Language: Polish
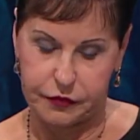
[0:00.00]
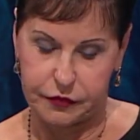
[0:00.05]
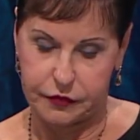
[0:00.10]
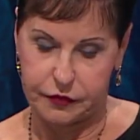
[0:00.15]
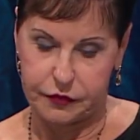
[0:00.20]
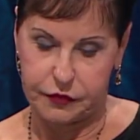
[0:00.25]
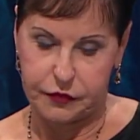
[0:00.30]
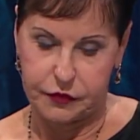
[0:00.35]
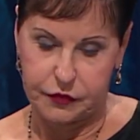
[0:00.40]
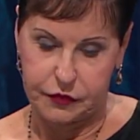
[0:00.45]
To
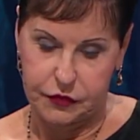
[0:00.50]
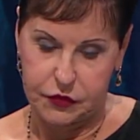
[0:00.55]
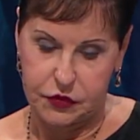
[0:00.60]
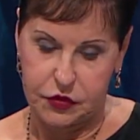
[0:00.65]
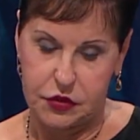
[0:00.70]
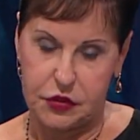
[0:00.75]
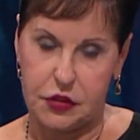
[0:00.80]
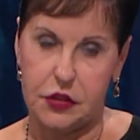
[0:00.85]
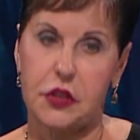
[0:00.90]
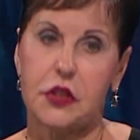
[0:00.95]
szczególnie
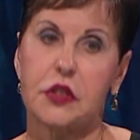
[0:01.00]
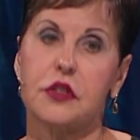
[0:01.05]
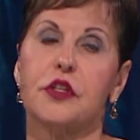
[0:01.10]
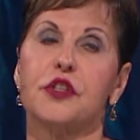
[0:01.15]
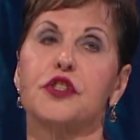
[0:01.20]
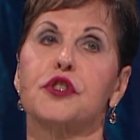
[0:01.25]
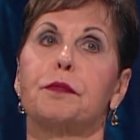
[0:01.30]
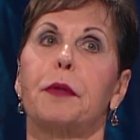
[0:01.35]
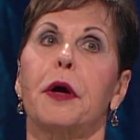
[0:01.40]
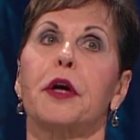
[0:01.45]
tyczy się
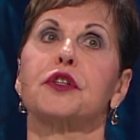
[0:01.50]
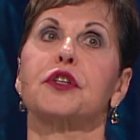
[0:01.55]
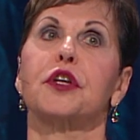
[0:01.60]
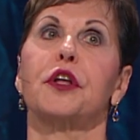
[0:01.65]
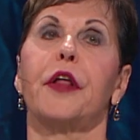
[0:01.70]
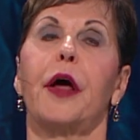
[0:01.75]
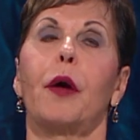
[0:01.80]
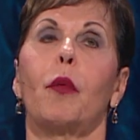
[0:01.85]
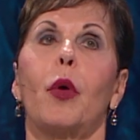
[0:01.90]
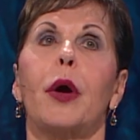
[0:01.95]

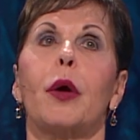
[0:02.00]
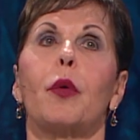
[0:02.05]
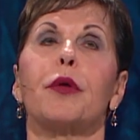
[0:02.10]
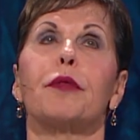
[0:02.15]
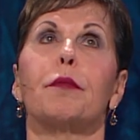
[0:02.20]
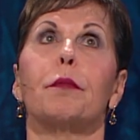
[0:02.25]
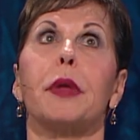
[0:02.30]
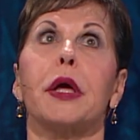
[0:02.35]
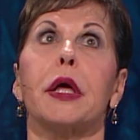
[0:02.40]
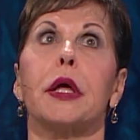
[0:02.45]
mężczyzn
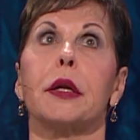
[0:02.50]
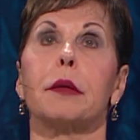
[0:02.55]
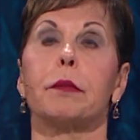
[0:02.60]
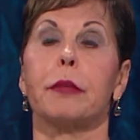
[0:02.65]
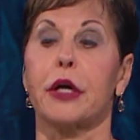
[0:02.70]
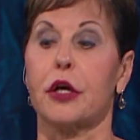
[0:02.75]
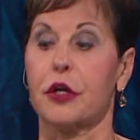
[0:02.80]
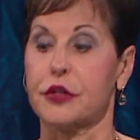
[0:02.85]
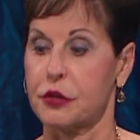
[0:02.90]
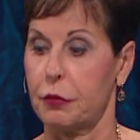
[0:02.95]
i ich
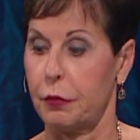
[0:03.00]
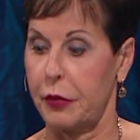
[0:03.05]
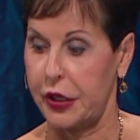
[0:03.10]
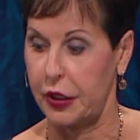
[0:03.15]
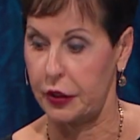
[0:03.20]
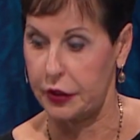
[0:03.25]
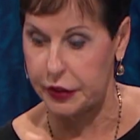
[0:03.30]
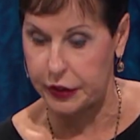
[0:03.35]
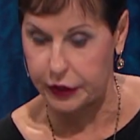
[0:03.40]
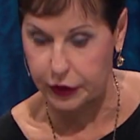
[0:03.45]

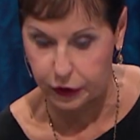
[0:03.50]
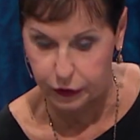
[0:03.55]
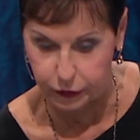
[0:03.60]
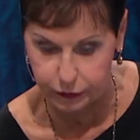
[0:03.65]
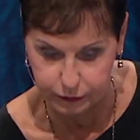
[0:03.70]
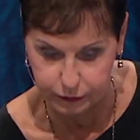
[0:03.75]
męskiego ego.